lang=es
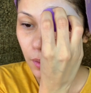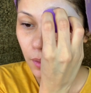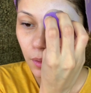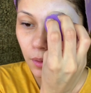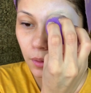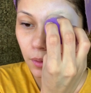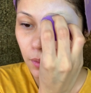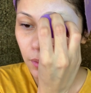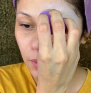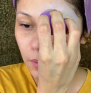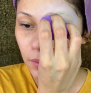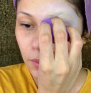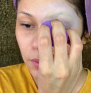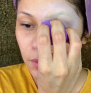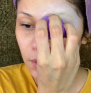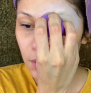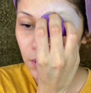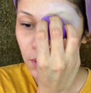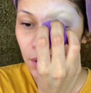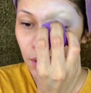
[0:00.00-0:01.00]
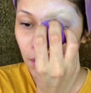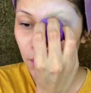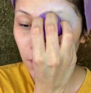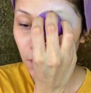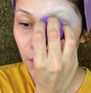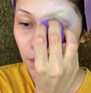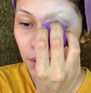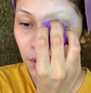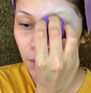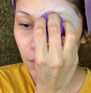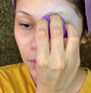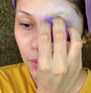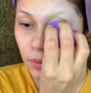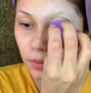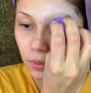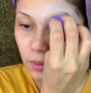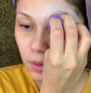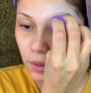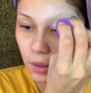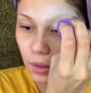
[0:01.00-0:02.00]
entonces ahí
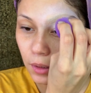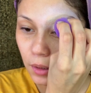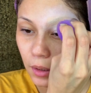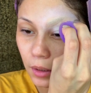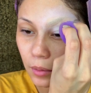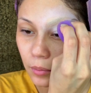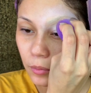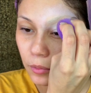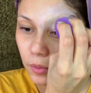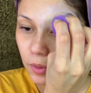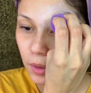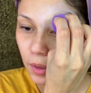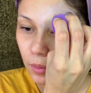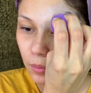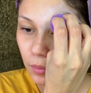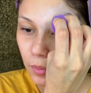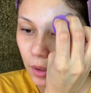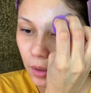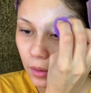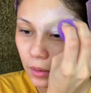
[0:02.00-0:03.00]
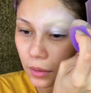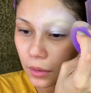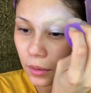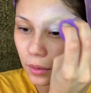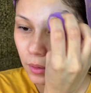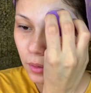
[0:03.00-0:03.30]
lo sellamos también